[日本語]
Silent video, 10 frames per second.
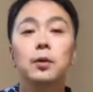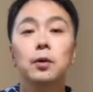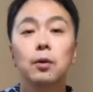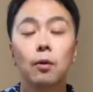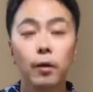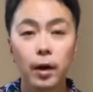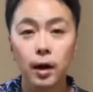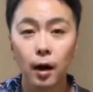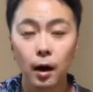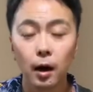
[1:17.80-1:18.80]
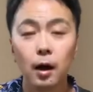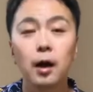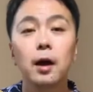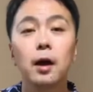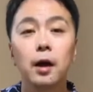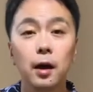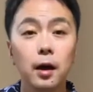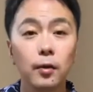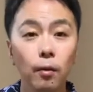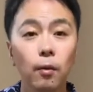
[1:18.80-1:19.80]
これが
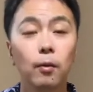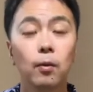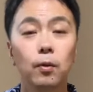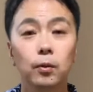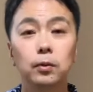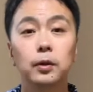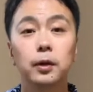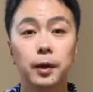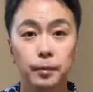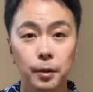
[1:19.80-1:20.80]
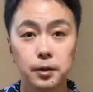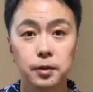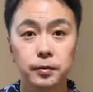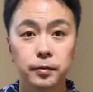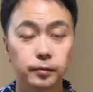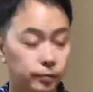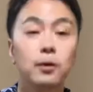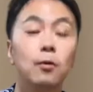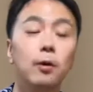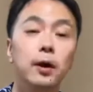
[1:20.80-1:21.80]
A の音になります
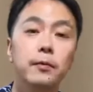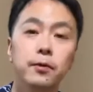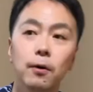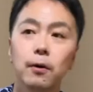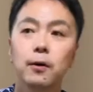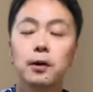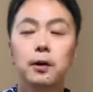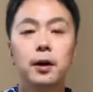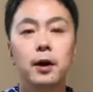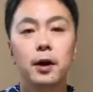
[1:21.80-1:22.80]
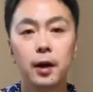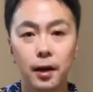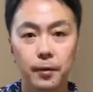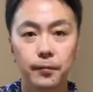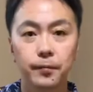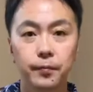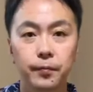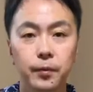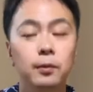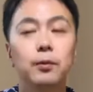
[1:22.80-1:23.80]
語源の A
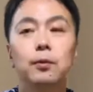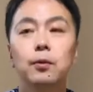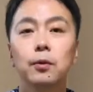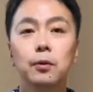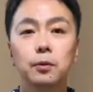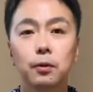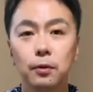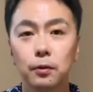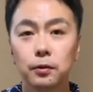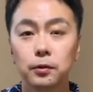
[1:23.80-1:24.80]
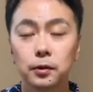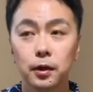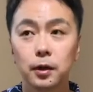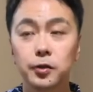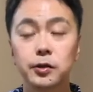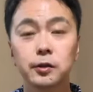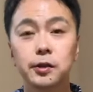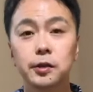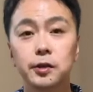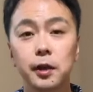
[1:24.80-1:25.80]
この音をえー、中
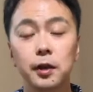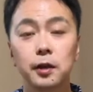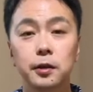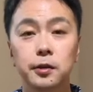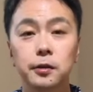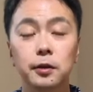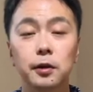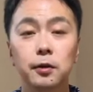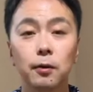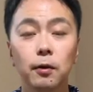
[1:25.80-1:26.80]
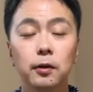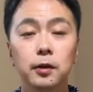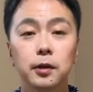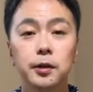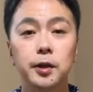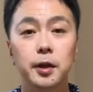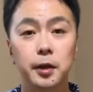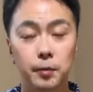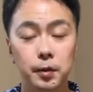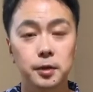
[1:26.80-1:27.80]
心にチューニングをしていき
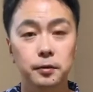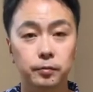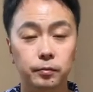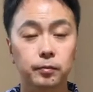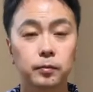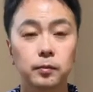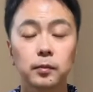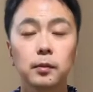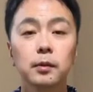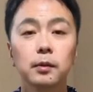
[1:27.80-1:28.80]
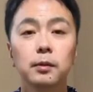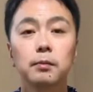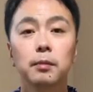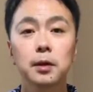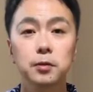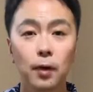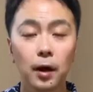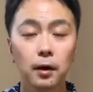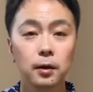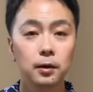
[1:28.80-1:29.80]
ますまず
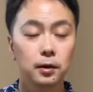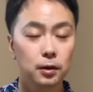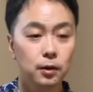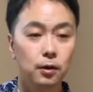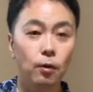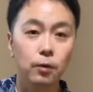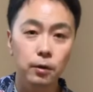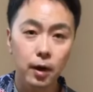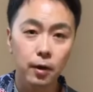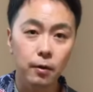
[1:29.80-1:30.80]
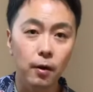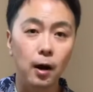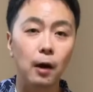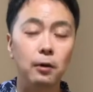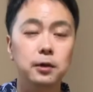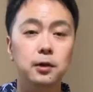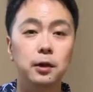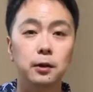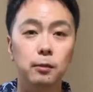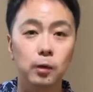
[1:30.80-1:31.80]
は6弦を合わせて
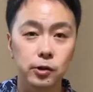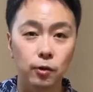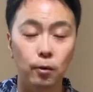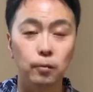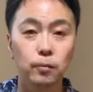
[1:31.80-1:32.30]
いきましょ